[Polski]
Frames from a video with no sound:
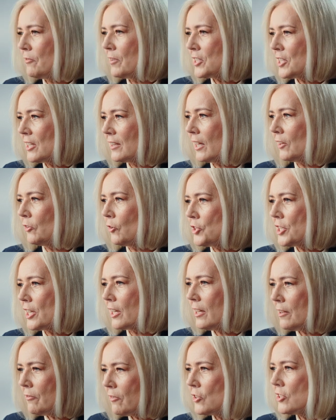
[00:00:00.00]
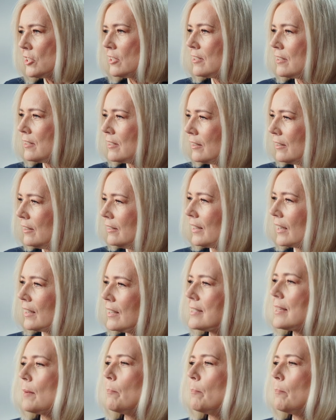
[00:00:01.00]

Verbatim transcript: właśnie ta dociekliwość i, i, takie